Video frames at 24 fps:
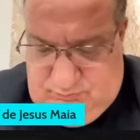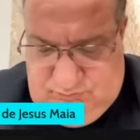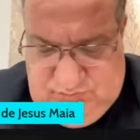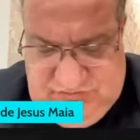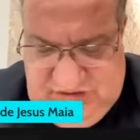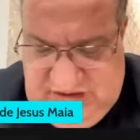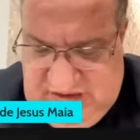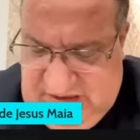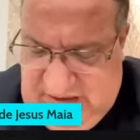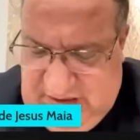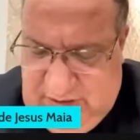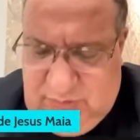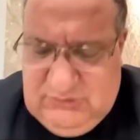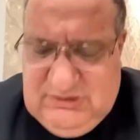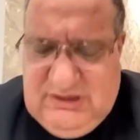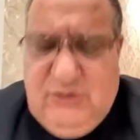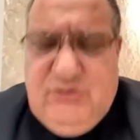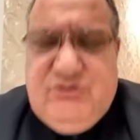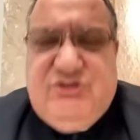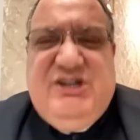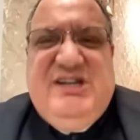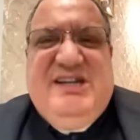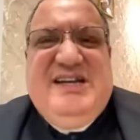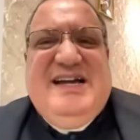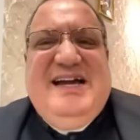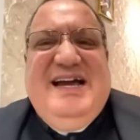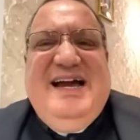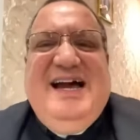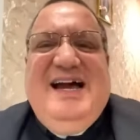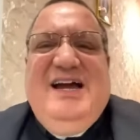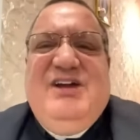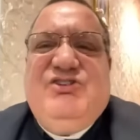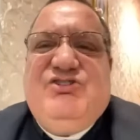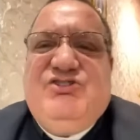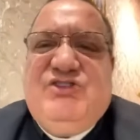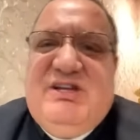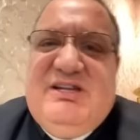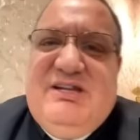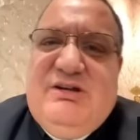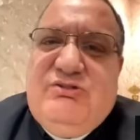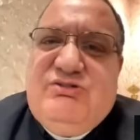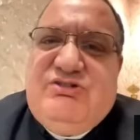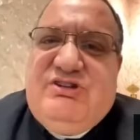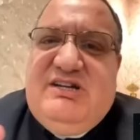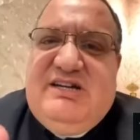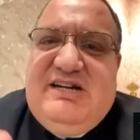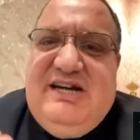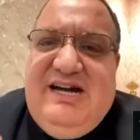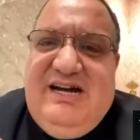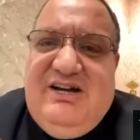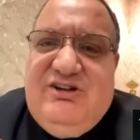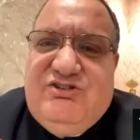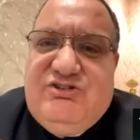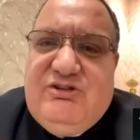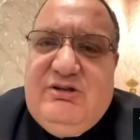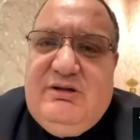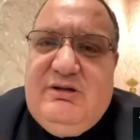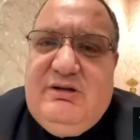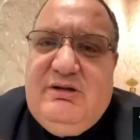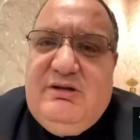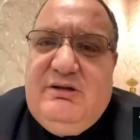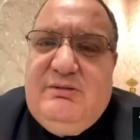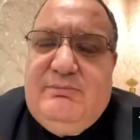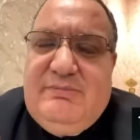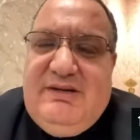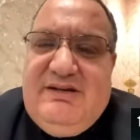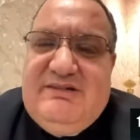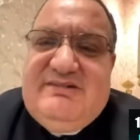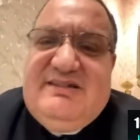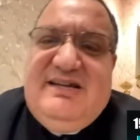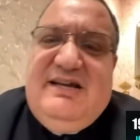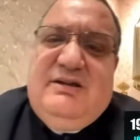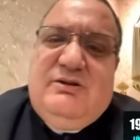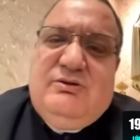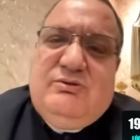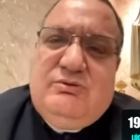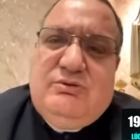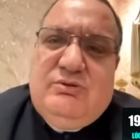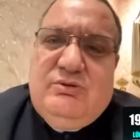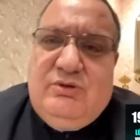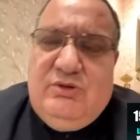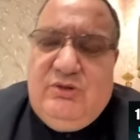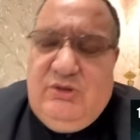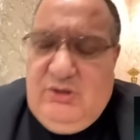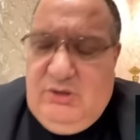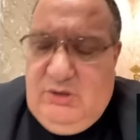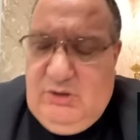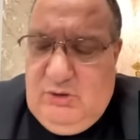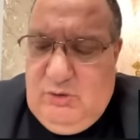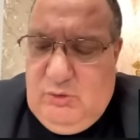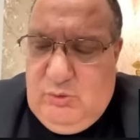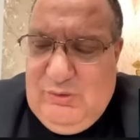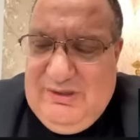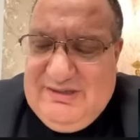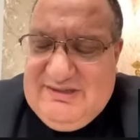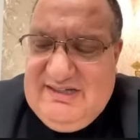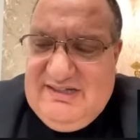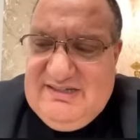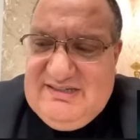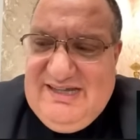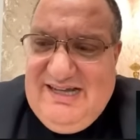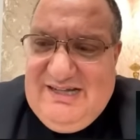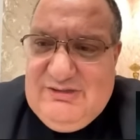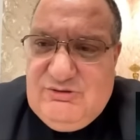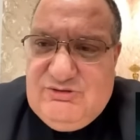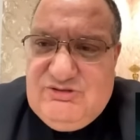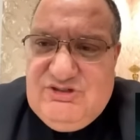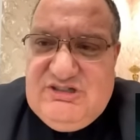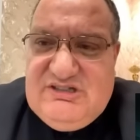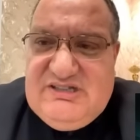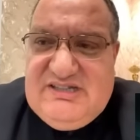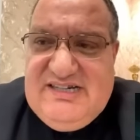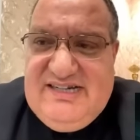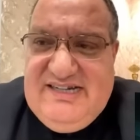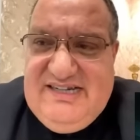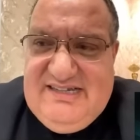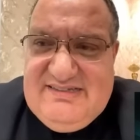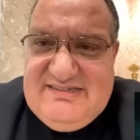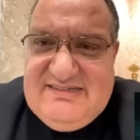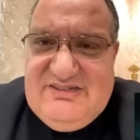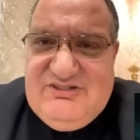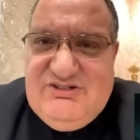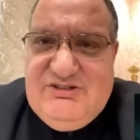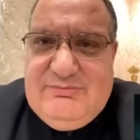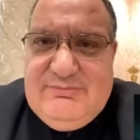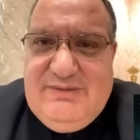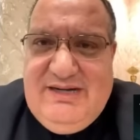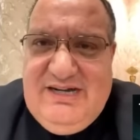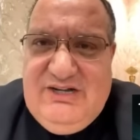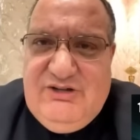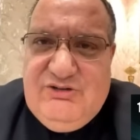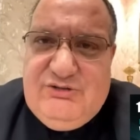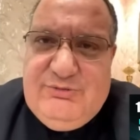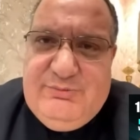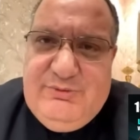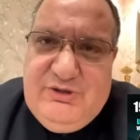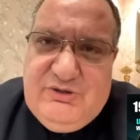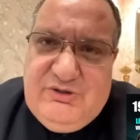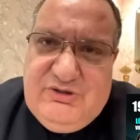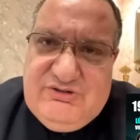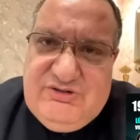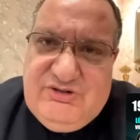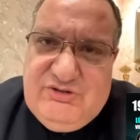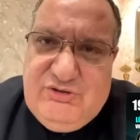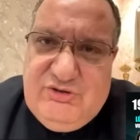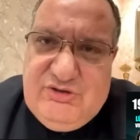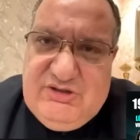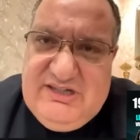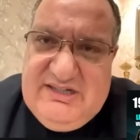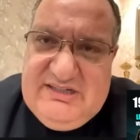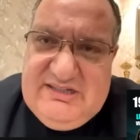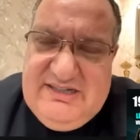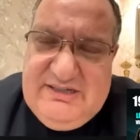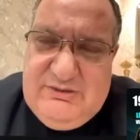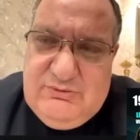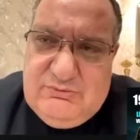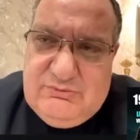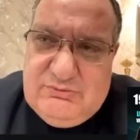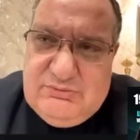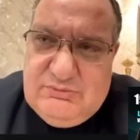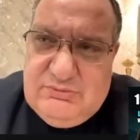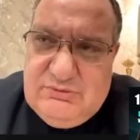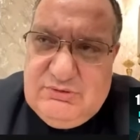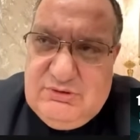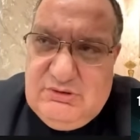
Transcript: Não, não se encaixa, não se encaixa. Marcelo, o atentado de 13 de maio de 1981,